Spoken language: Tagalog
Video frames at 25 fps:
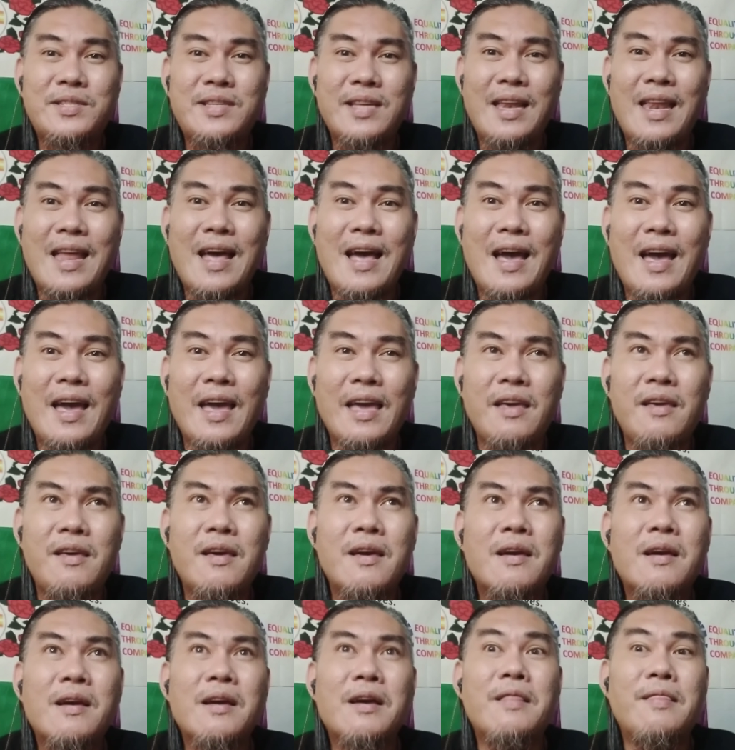Sila ay
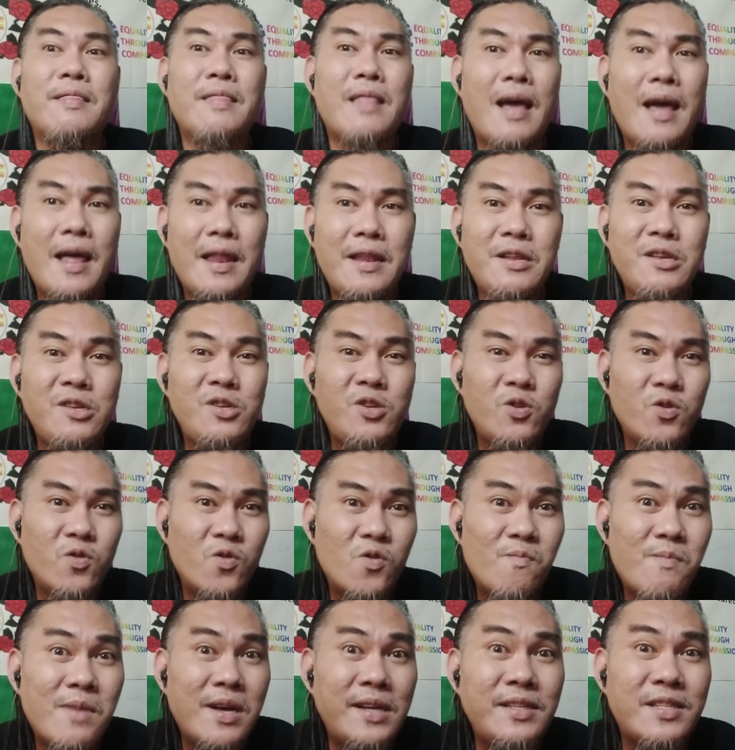
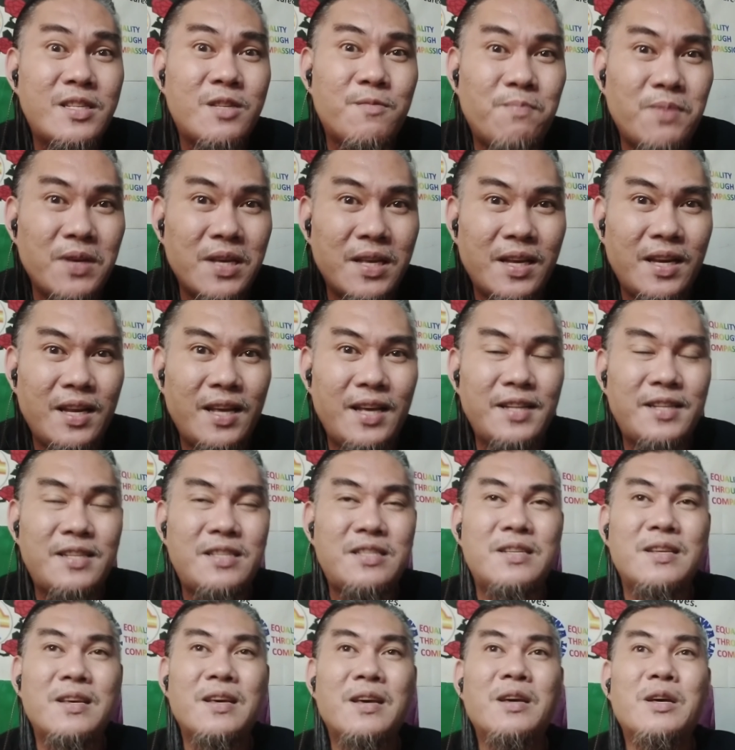non-human
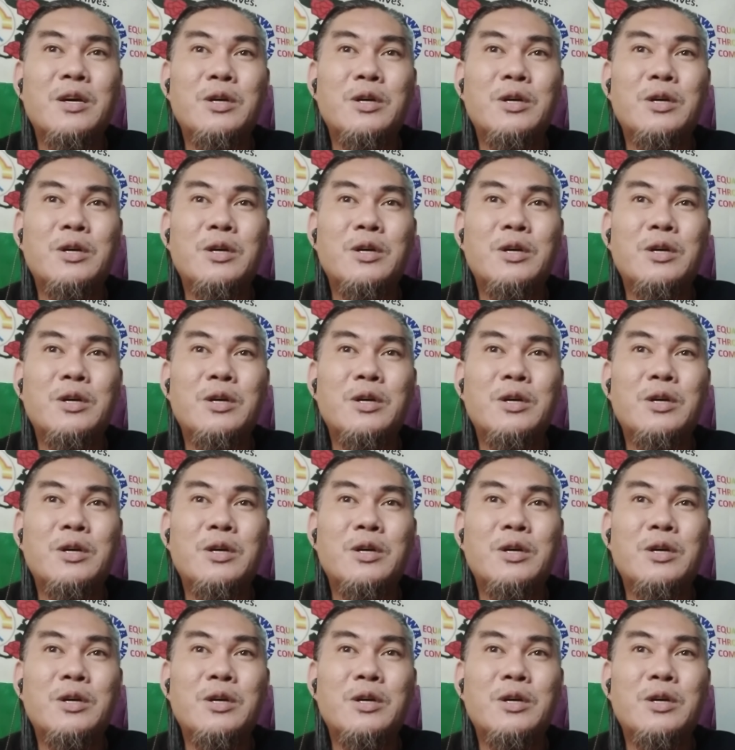spirits,